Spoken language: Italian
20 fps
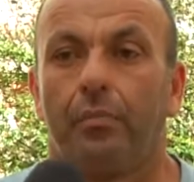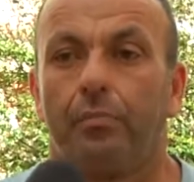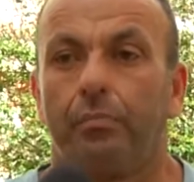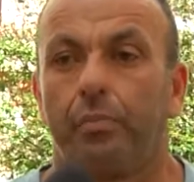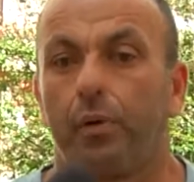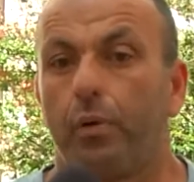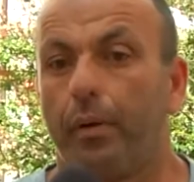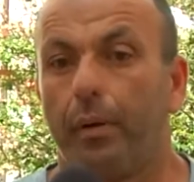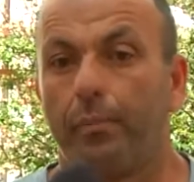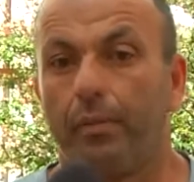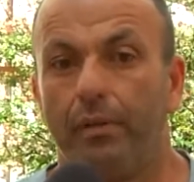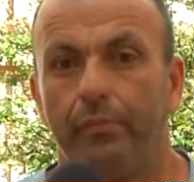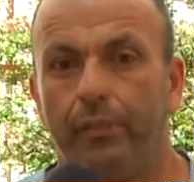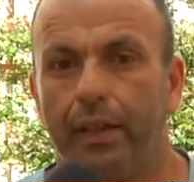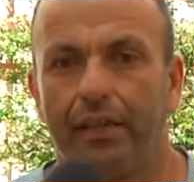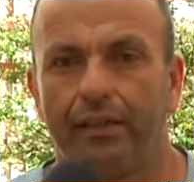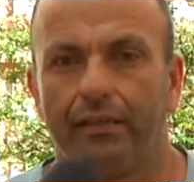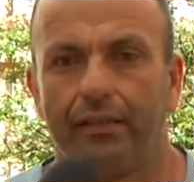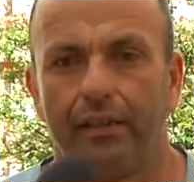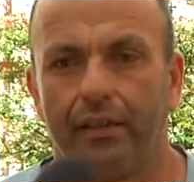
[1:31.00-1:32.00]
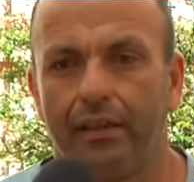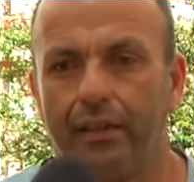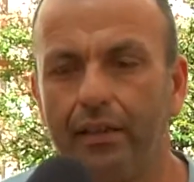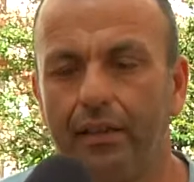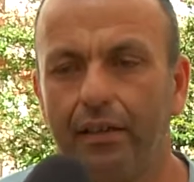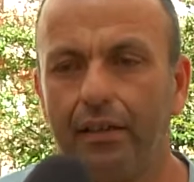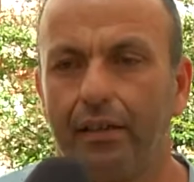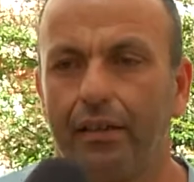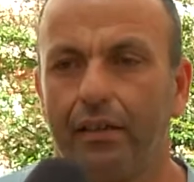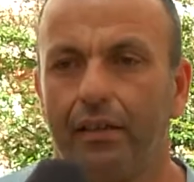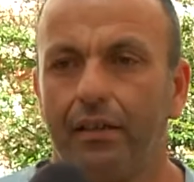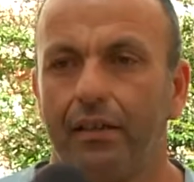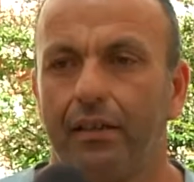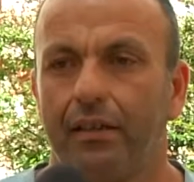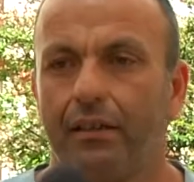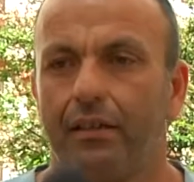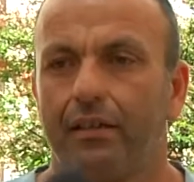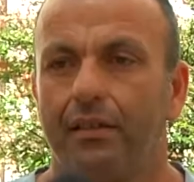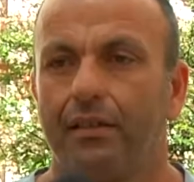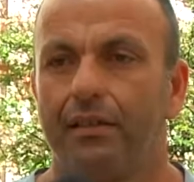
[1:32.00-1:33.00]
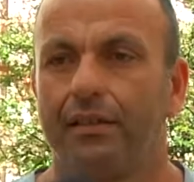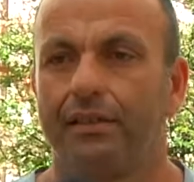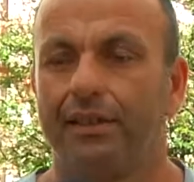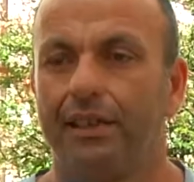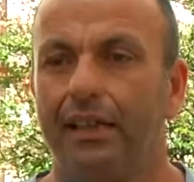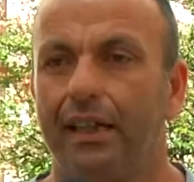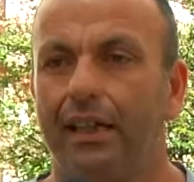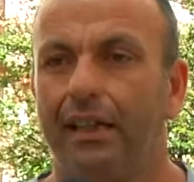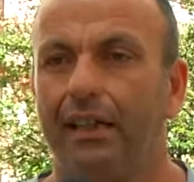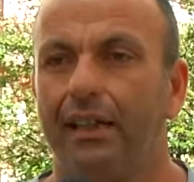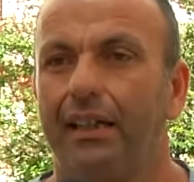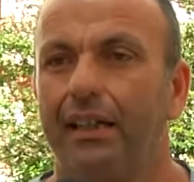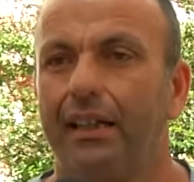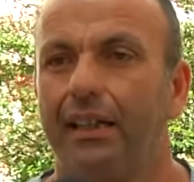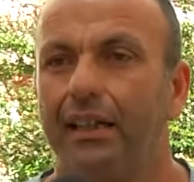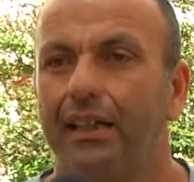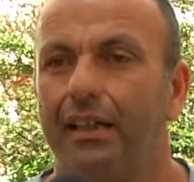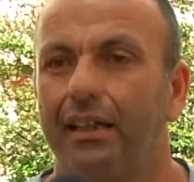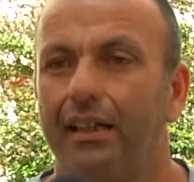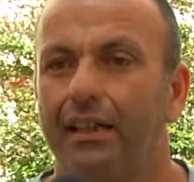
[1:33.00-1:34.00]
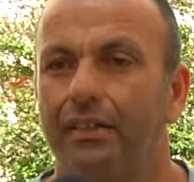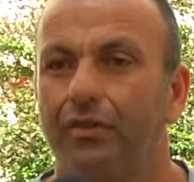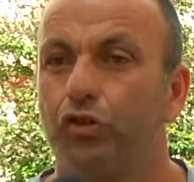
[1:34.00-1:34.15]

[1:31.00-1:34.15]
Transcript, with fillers: Probabilmente eh, sia